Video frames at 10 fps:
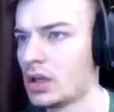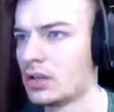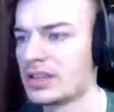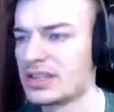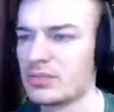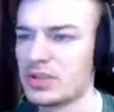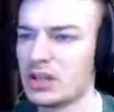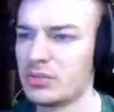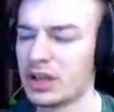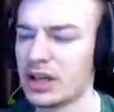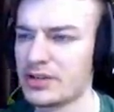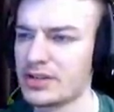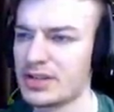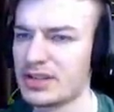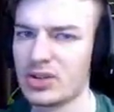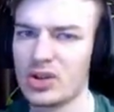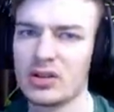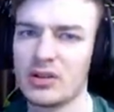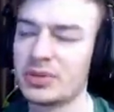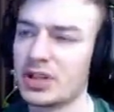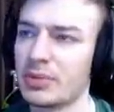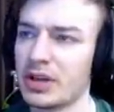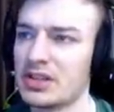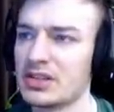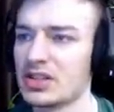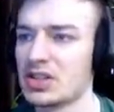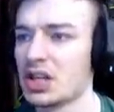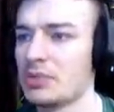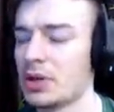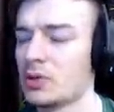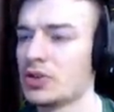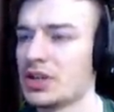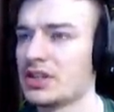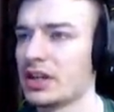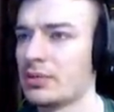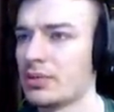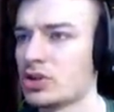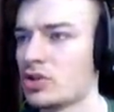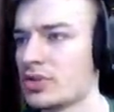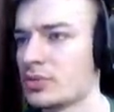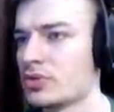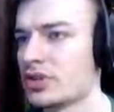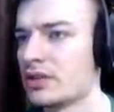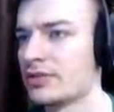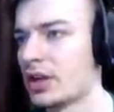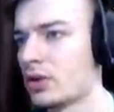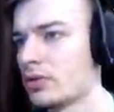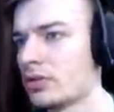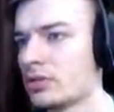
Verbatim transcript: На самом деле, мне кажется, стоило вообще пройти сначала первую часть на компе, чтобы запускать вторую.